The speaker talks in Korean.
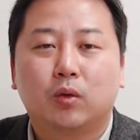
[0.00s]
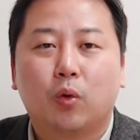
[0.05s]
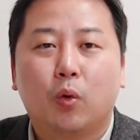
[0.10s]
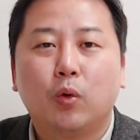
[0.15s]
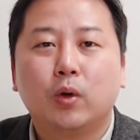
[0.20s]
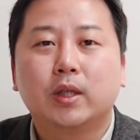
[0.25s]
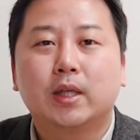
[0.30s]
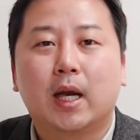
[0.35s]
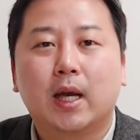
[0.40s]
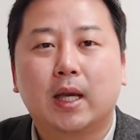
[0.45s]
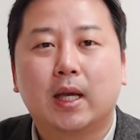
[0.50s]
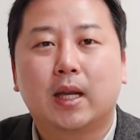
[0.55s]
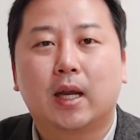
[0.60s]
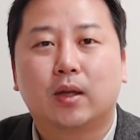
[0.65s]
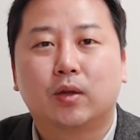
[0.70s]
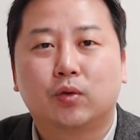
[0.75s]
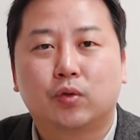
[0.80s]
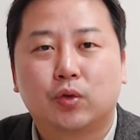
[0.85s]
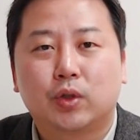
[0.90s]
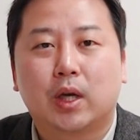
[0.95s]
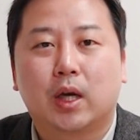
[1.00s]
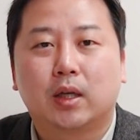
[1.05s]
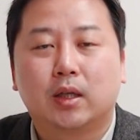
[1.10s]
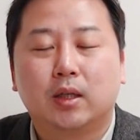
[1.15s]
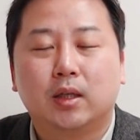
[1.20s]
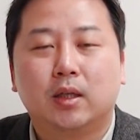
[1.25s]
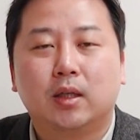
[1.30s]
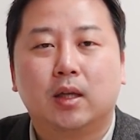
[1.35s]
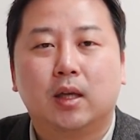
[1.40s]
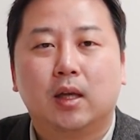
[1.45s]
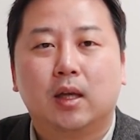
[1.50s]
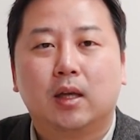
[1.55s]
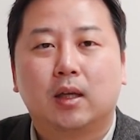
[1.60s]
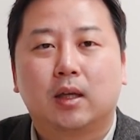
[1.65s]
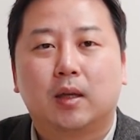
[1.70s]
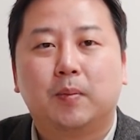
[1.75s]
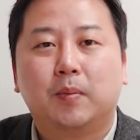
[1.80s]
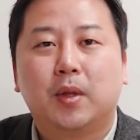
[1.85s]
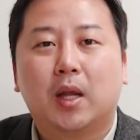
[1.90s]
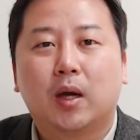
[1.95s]
공작이라는 주장을
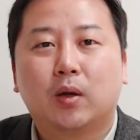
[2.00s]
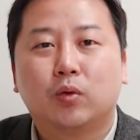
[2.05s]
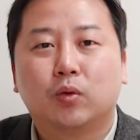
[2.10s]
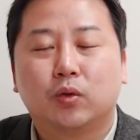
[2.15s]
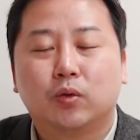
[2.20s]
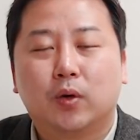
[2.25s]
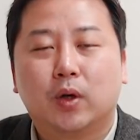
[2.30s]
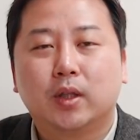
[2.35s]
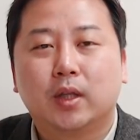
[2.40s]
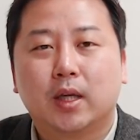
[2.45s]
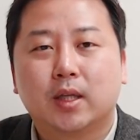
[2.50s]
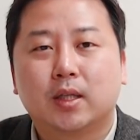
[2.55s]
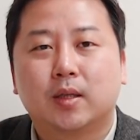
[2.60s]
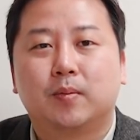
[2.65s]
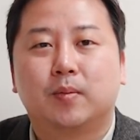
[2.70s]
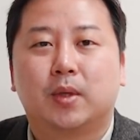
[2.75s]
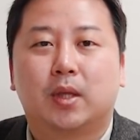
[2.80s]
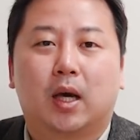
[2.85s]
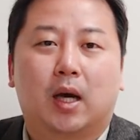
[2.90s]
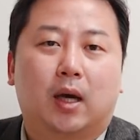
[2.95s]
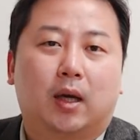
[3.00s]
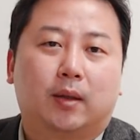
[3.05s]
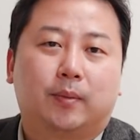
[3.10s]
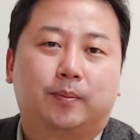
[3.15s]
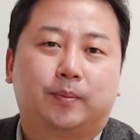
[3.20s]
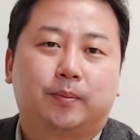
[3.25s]
김남국 의원이 했습니다.